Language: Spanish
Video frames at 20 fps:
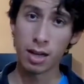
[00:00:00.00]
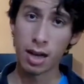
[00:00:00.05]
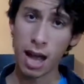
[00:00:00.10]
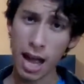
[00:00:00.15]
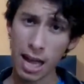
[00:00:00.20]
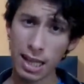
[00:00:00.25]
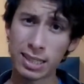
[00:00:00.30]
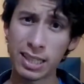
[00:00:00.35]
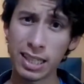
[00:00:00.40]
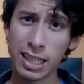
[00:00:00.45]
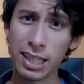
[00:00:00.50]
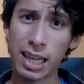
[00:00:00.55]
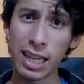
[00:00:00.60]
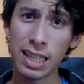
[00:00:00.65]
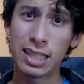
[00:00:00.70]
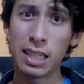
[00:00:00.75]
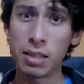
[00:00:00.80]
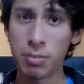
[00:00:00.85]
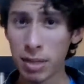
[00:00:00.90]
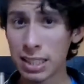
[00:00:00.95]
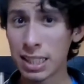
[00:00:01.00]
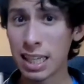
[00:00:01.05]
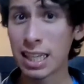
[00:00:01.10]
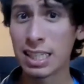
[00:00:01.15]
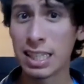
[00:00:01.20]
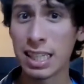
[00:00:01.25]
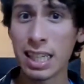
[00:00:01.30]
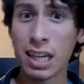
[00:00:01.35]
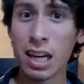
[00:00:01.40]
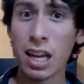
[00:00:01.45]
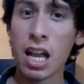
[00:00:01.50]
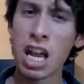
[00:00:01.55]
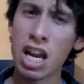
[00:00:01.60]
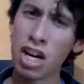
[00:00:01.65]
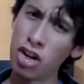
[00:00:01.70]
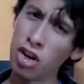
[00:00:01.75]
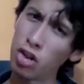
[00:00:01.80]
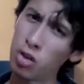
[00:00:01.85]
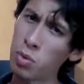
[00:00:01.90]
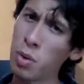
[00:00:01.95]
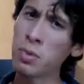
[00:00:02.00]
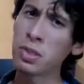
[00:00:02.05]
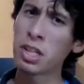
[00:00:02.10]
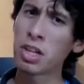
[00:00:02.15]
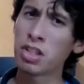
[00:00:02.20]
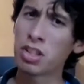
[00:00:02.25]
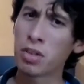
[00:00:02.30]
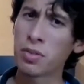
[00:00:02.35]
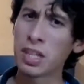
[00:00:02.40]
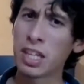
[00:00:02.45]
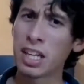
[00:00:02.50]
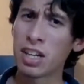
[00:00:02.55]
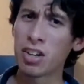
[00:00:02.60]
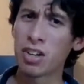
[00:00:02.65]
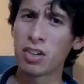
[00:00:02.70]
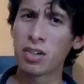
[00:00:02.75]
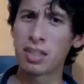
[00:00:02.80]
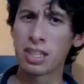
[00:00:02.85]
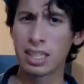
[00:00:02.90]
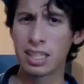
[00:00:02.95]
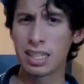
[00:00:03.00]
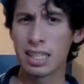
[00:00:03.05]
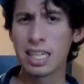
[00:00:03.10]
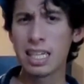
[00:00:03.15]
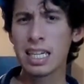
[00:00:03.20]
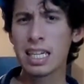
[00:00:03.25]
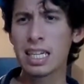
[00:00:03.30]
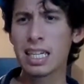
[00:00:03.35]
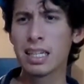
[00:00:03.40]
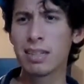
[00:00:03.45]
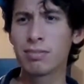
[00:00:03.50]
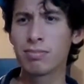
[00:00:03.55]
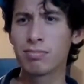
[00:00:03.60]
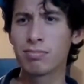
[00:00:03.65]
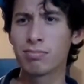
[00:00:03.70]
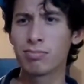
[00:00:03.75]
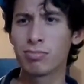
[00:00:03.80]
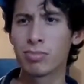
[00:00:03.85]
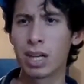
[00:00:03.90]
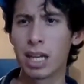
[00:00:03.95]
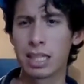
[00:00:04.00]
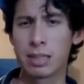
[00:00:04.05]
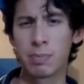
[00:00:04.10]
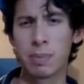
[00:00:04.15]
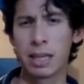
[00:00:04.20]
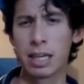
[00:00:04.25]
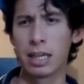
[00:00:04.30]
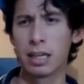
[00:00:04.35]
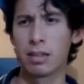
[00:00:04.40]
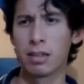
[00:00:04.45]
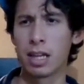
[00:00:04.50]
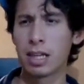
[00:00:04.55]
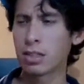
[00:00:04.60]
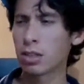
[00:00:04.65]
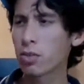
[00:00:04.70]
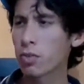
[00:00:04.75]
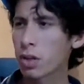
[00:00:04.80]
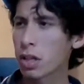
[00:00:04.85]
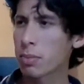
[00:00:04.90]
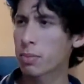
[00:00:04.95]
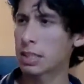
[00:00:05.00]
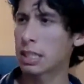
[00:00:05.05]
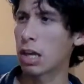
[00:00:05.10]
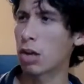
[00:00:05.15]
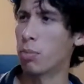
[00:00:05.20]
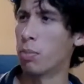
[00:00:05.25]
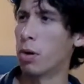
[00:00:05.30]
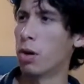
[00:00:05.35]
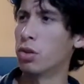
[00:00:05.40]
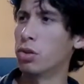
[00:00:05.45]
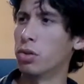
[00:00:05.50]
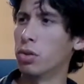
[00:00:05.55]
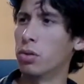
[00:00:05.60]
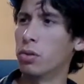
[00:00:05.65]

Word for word: Así que sin más que decir, nos vemos en otro video y... Esperen, esto fue demasiado pronto.